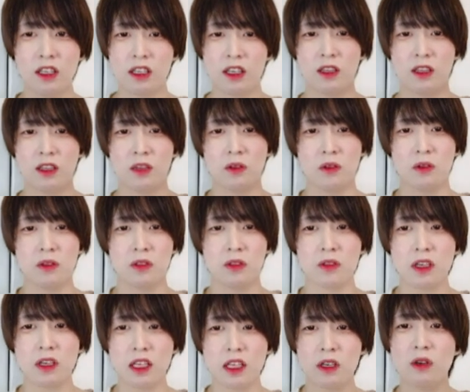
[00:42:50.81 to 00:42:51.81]
なんで、えっ
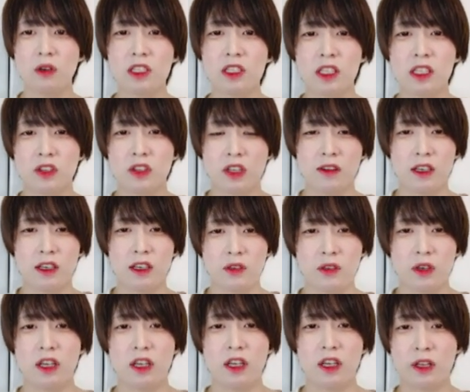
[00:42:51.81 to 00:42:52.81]
と、外側に動かした時
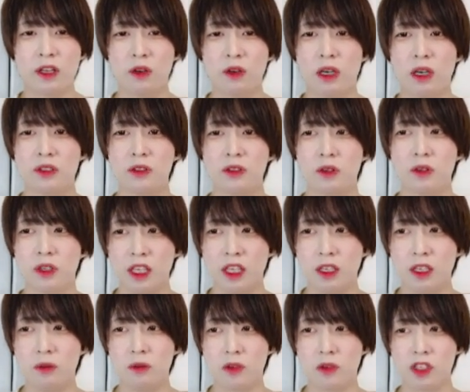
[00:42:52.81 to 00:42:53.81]
は外側に広がる
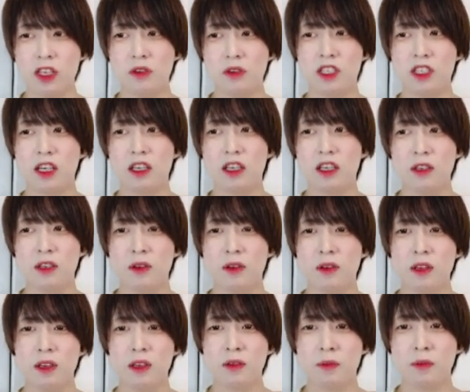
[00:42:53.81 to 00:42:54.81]
動きをして、内側
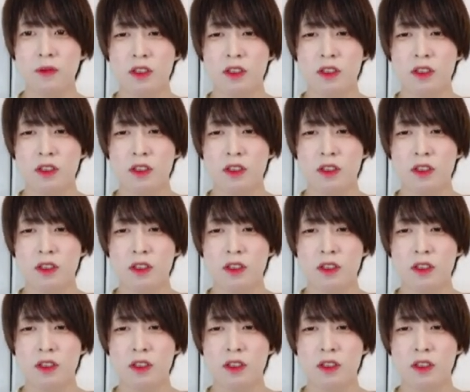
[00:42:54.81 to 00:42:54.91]
に、